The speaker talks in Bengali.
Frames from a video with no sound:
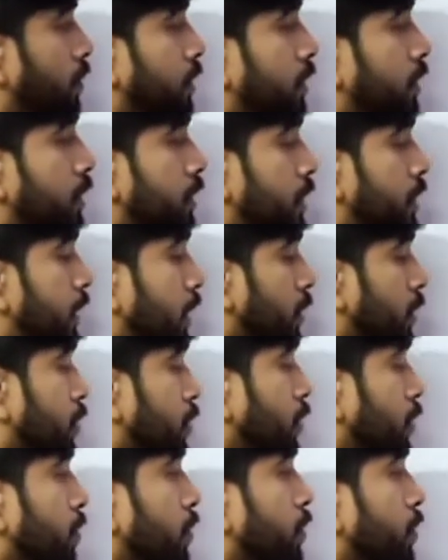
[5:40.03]
দৃষ্টি আকর্ষণ
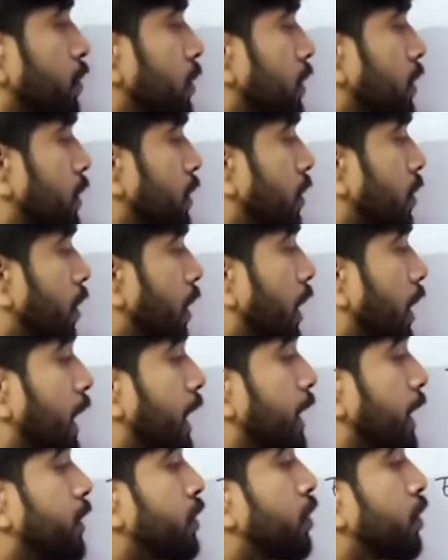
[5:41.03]
বস্তু কি ছিল
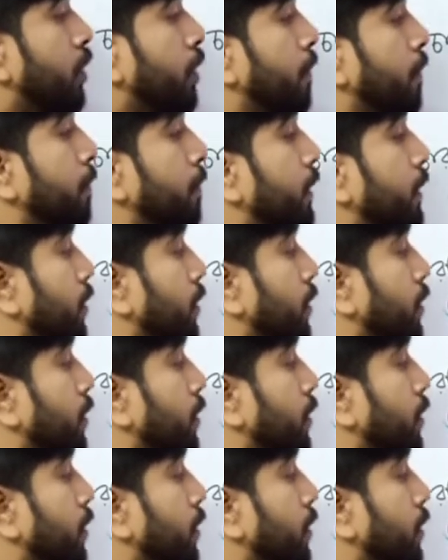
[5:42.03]
একজন মৃত